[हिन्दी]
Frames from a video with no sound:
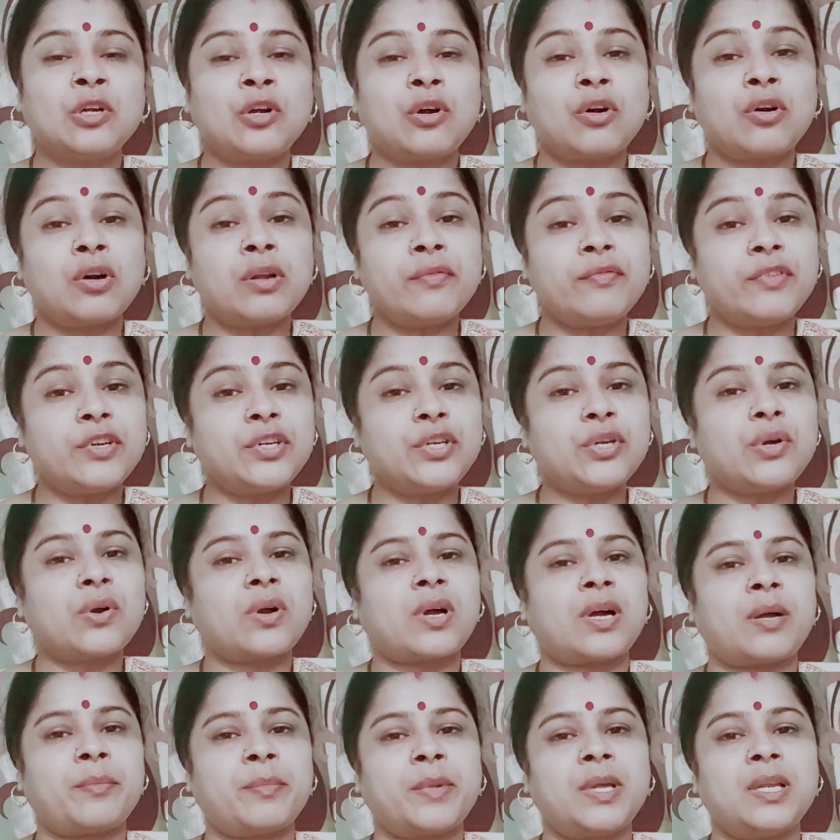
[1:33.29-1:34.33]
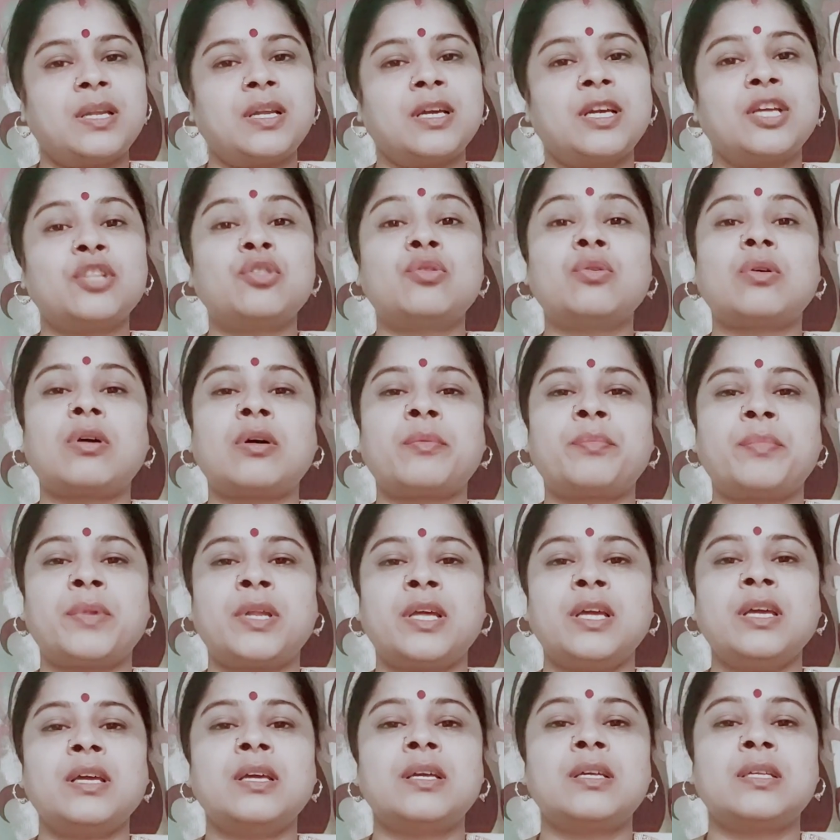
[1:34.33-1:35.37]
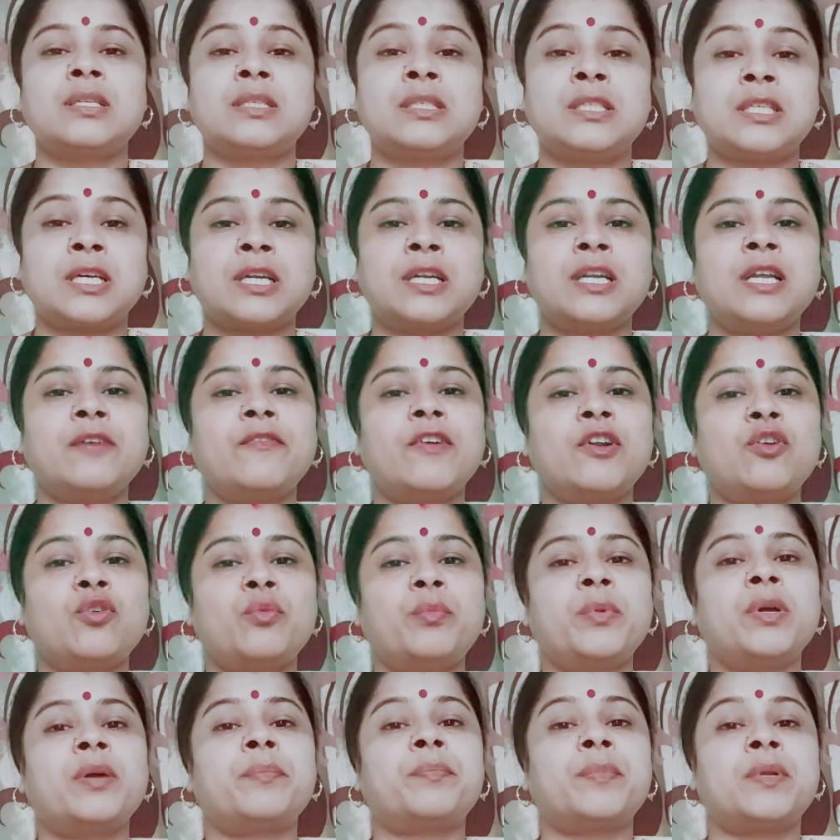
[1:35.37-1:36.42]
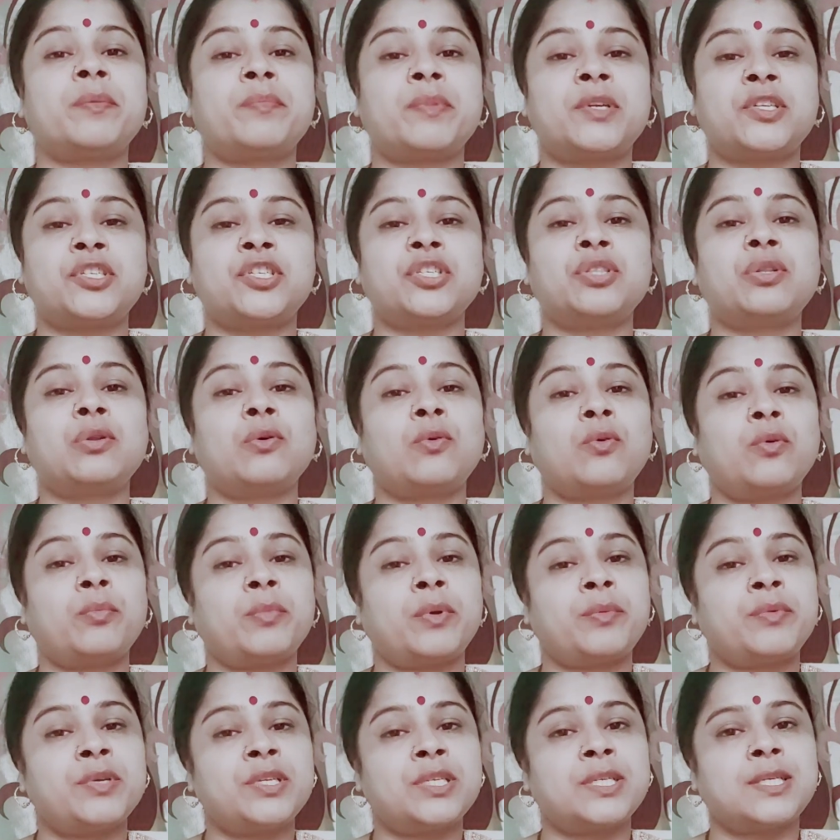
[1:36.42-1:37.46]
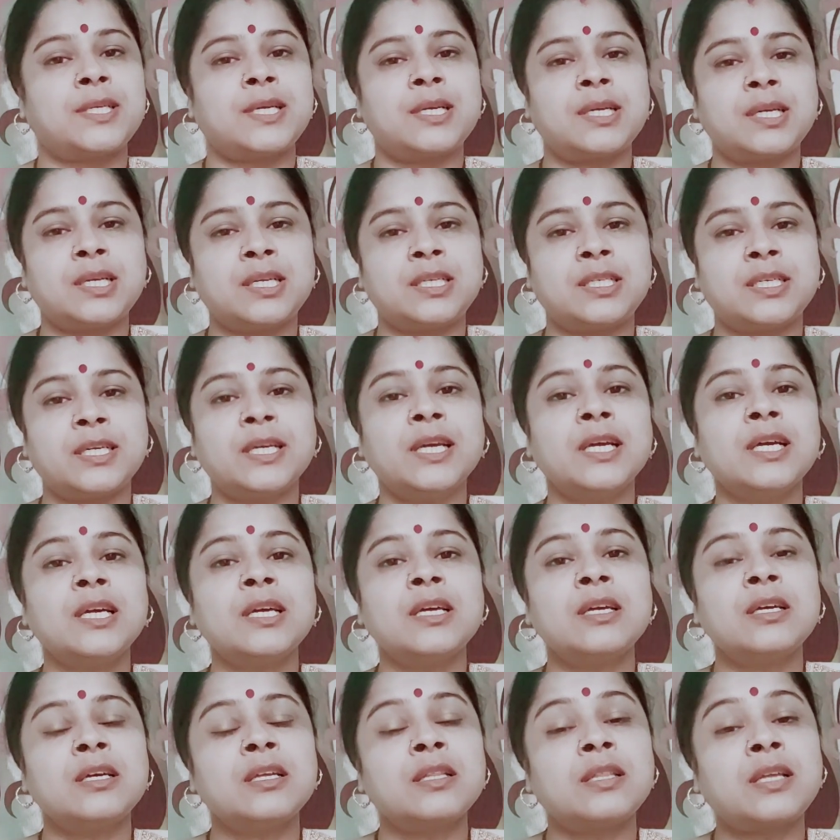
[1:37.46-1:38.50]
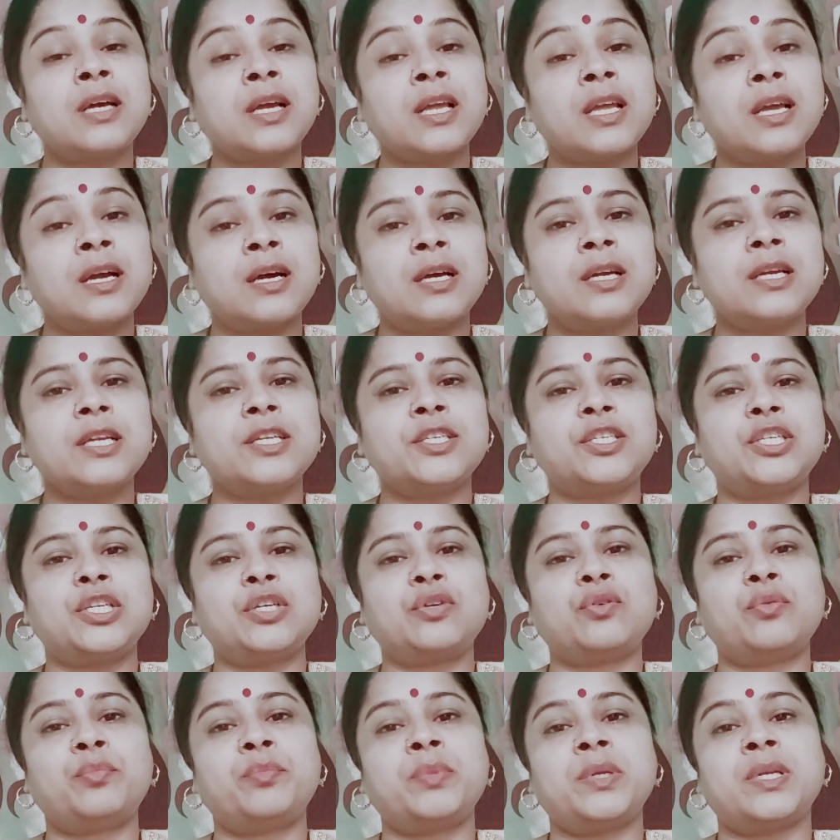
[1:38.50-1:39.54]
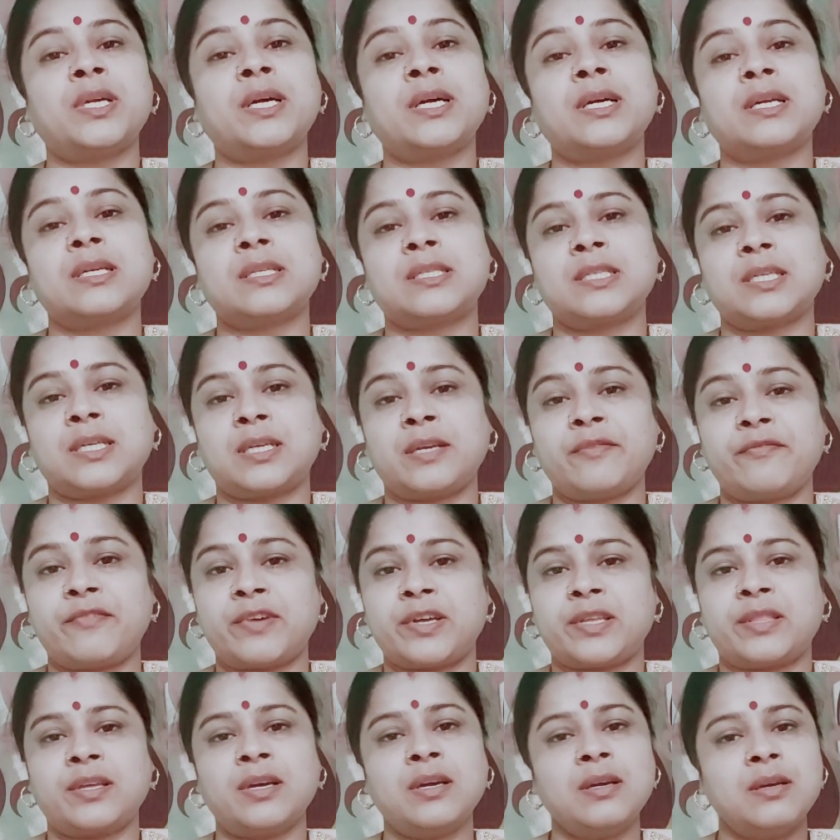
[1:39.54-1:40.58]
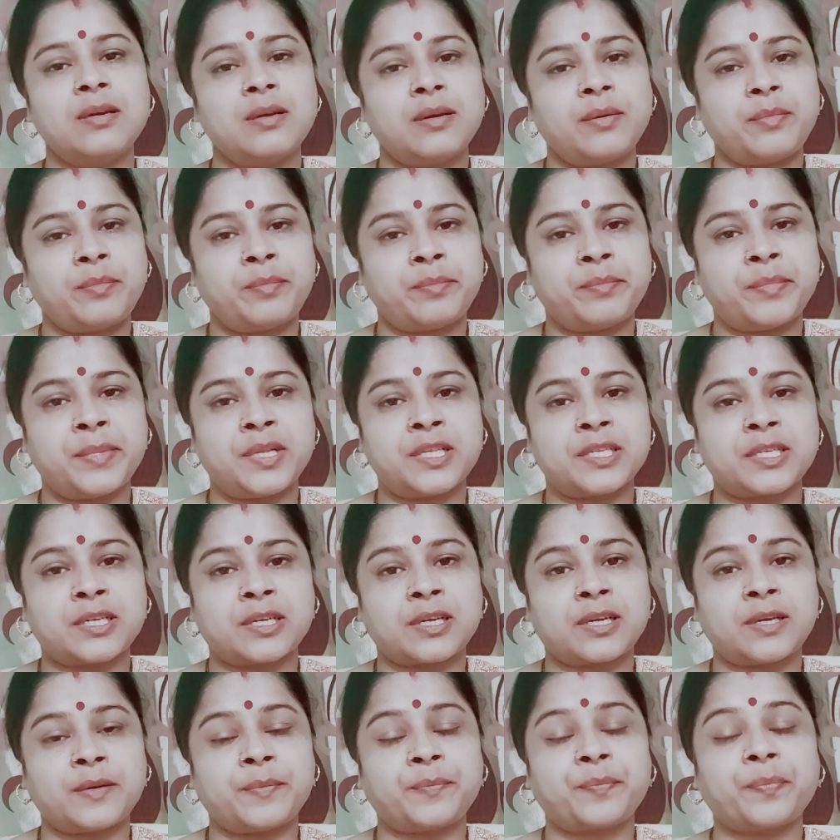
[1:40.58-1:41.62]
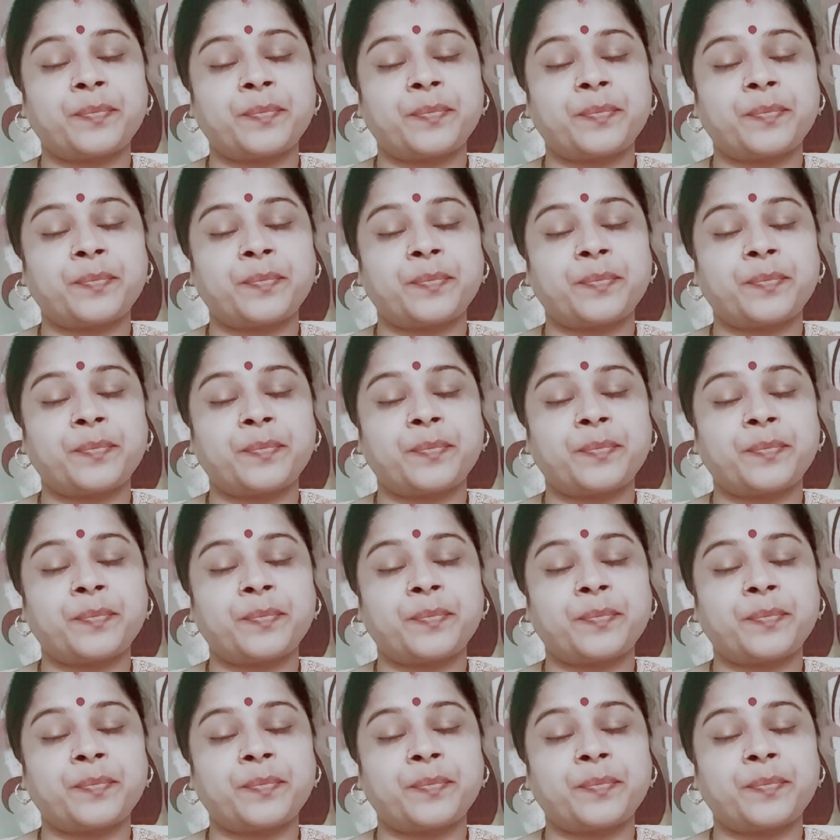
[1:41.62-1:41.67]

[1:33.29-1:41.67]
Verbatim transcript: और वीडियो काम की लगे तो अपने जानने वालों में अपने परिचित लोगों में भी शेयर कीजिए ताकि हर किसी को बिना खर्चे के फ़ायदा मिल सके